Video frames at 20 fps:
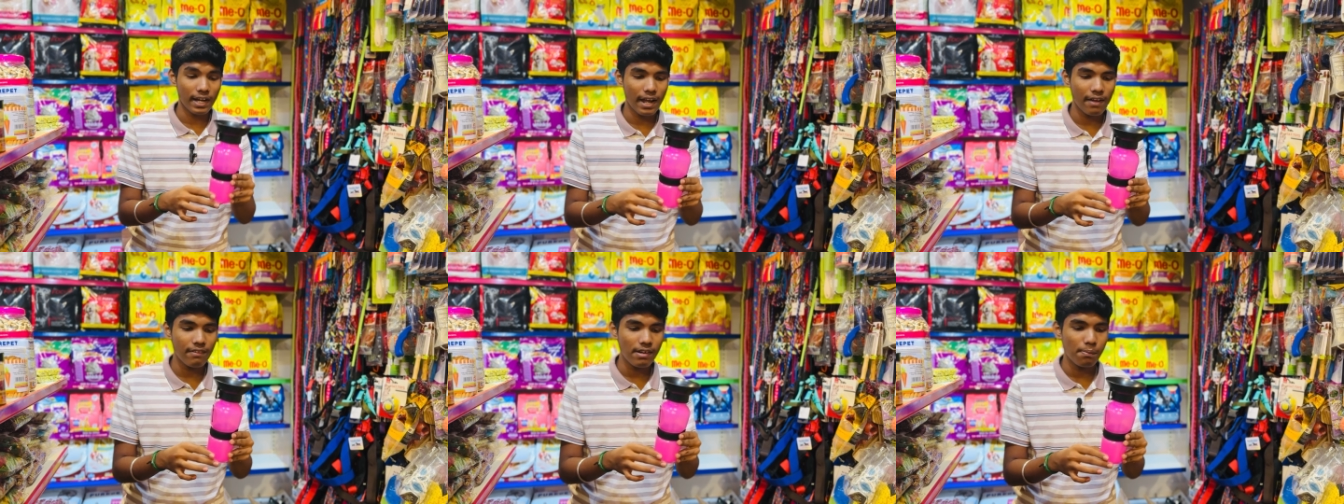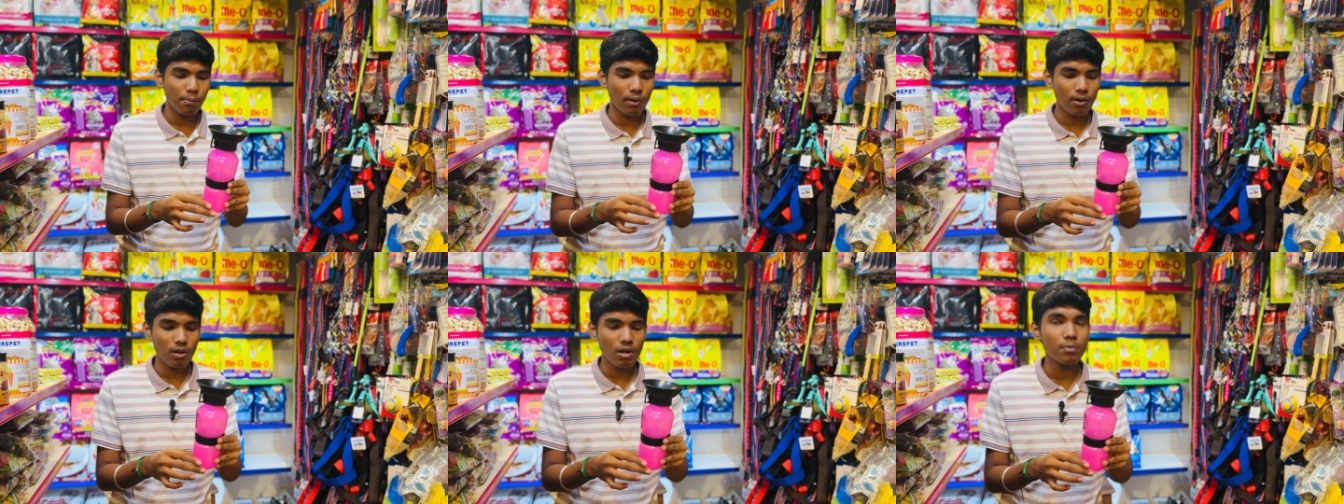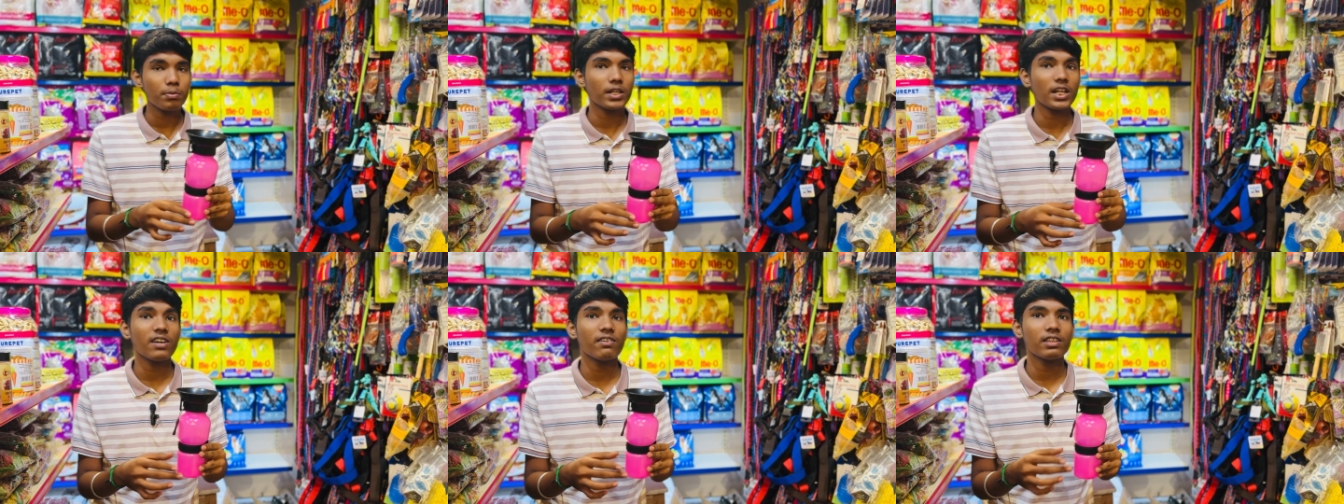ட்ராவல் பண்ணுறோம்
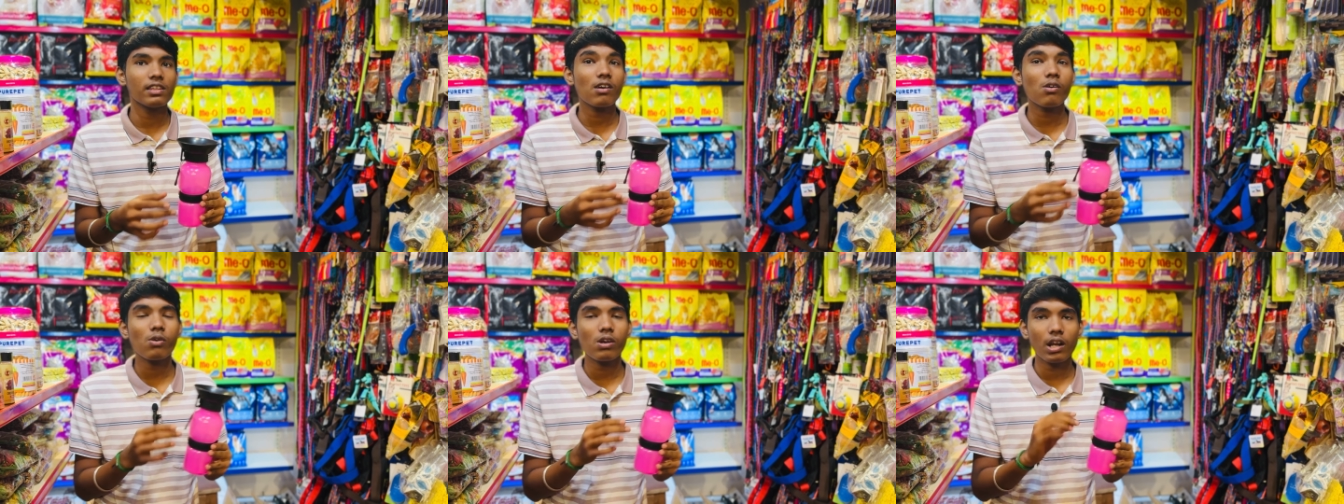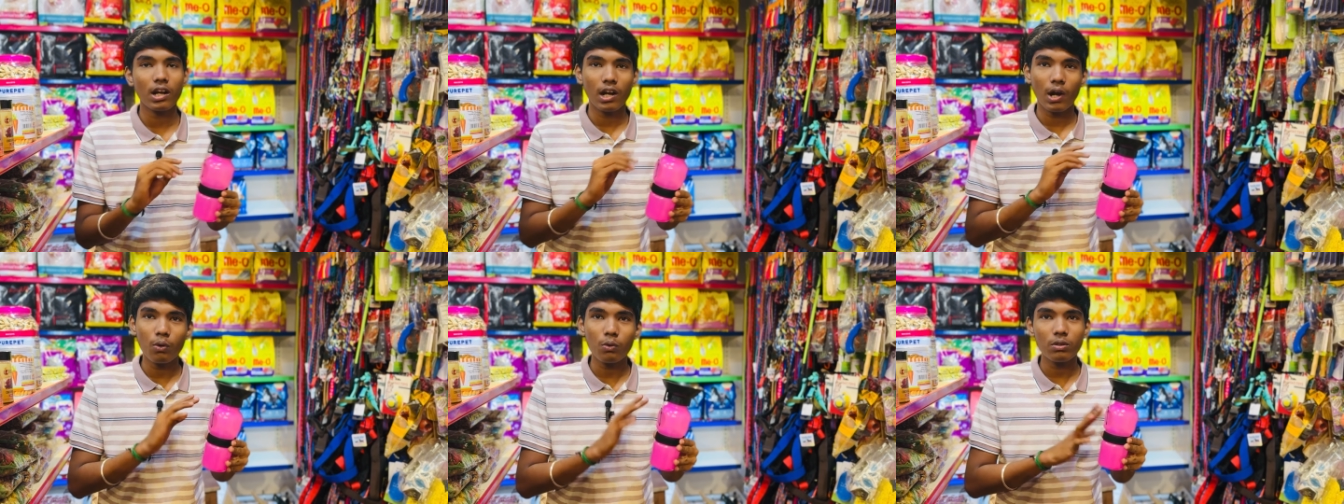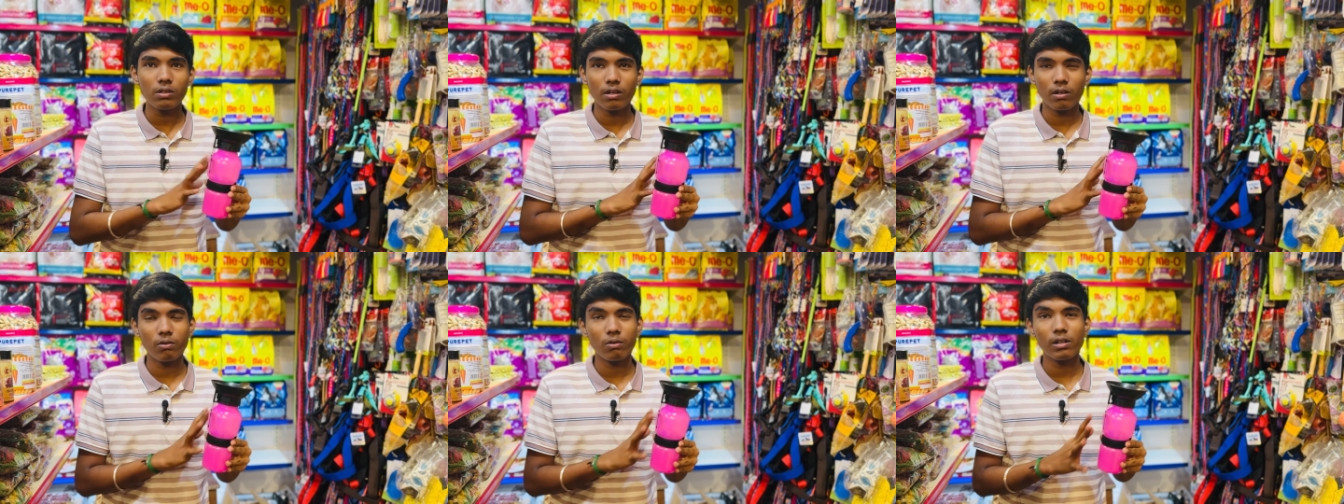அப்படின்னா வந்து அவங்களுக்கு
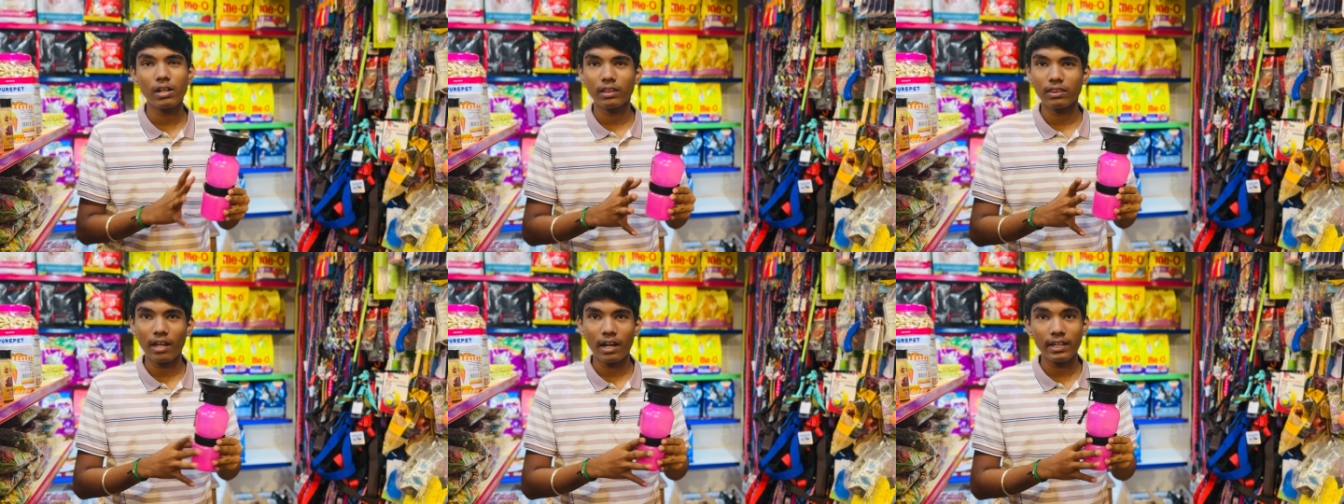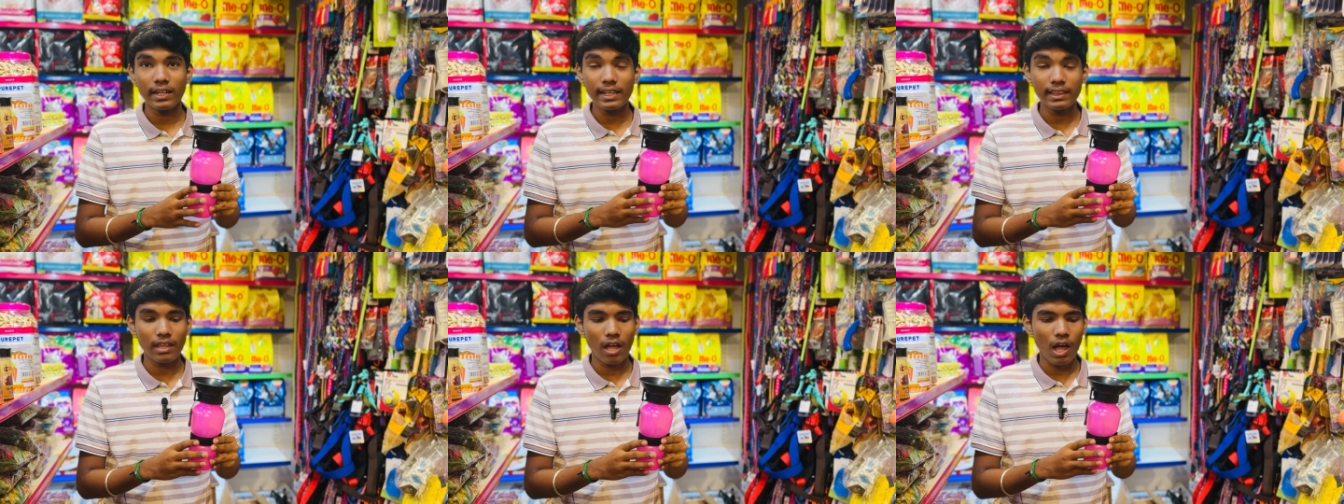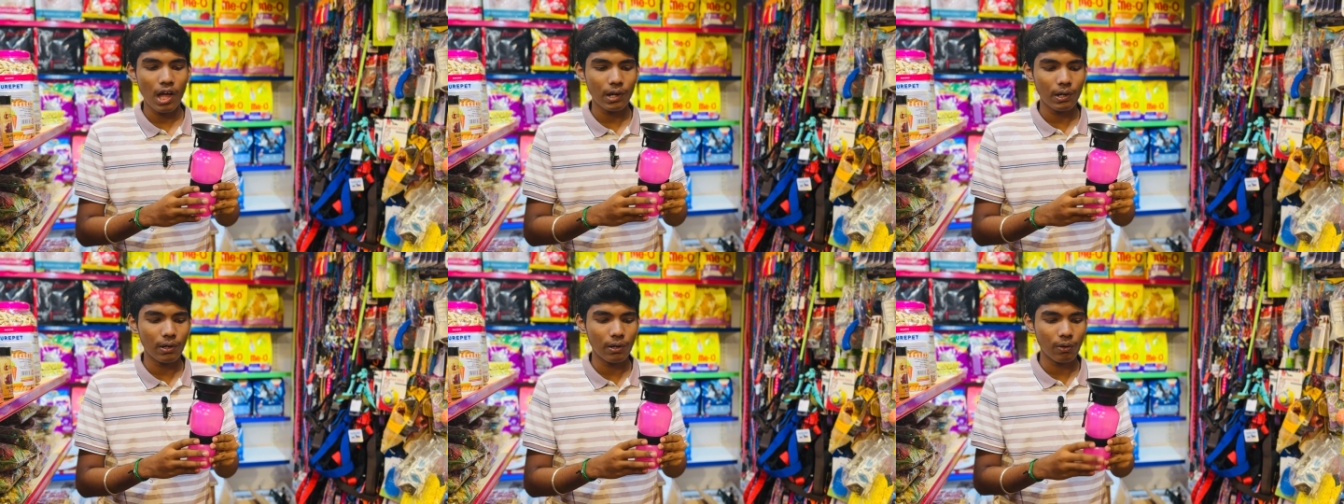நடுவில் நடுவில் தண்ணி
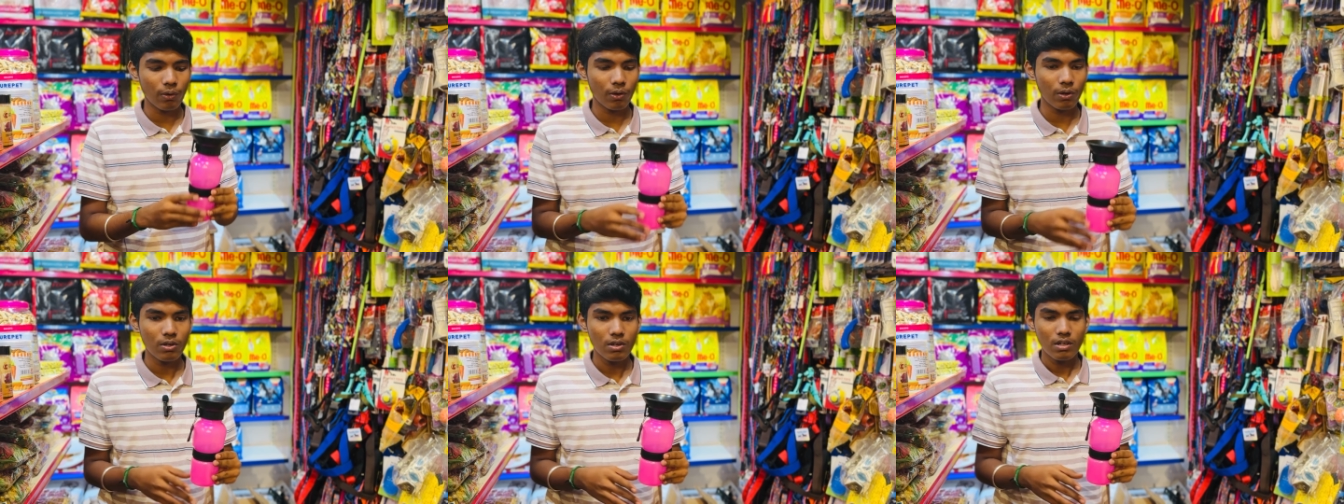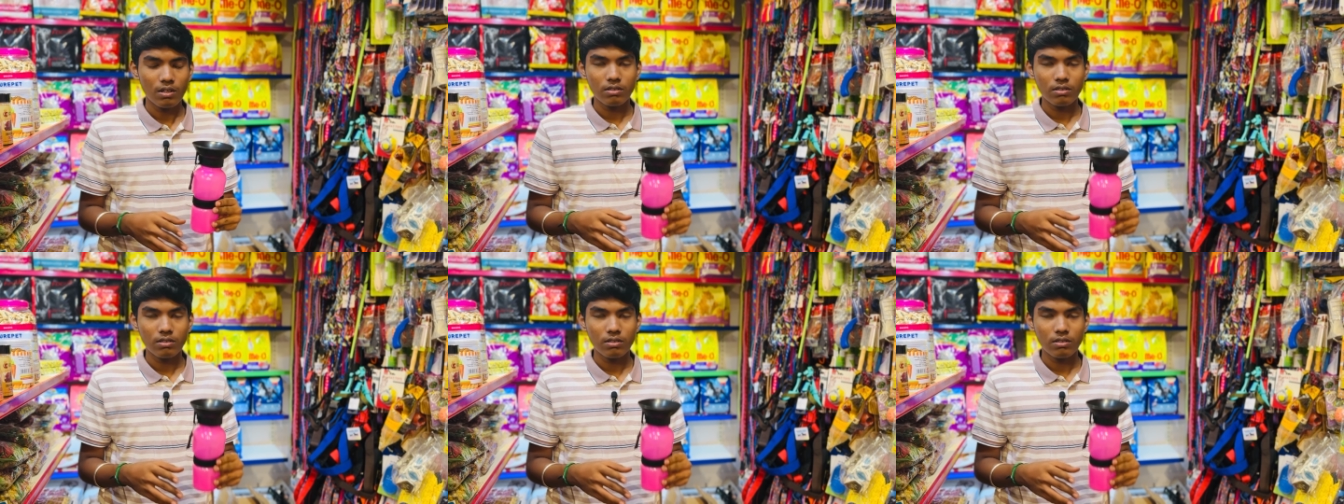தாக எடுக்கும்